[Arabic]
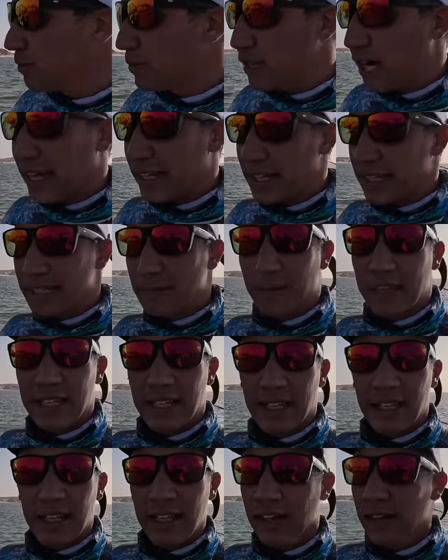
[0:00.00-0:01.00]
مشحط القصبه
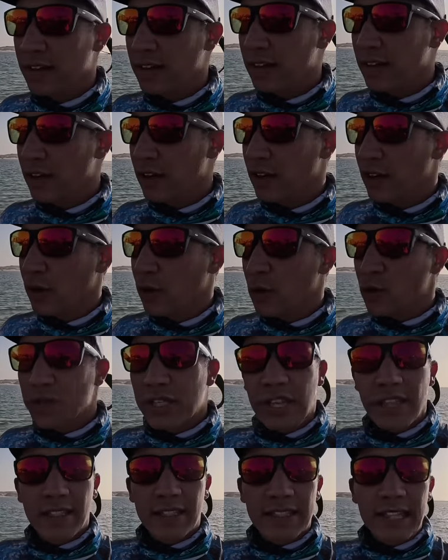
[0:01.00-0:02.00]
ديالي
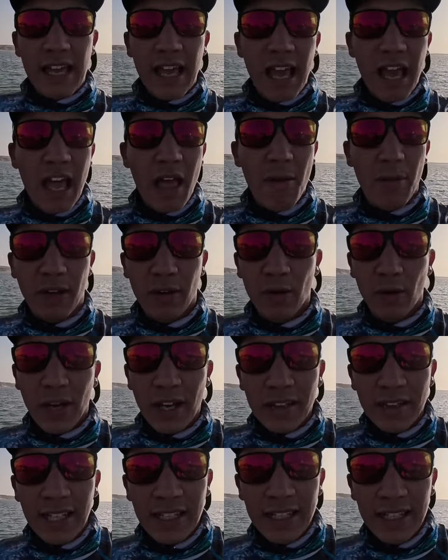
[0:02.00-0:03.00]
وسامر
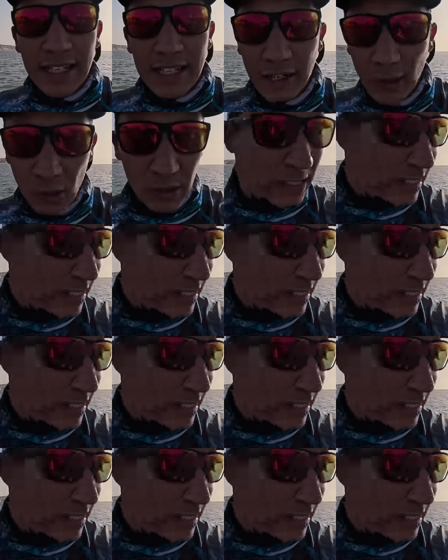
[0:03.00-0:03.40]
وكان دقديق الحوت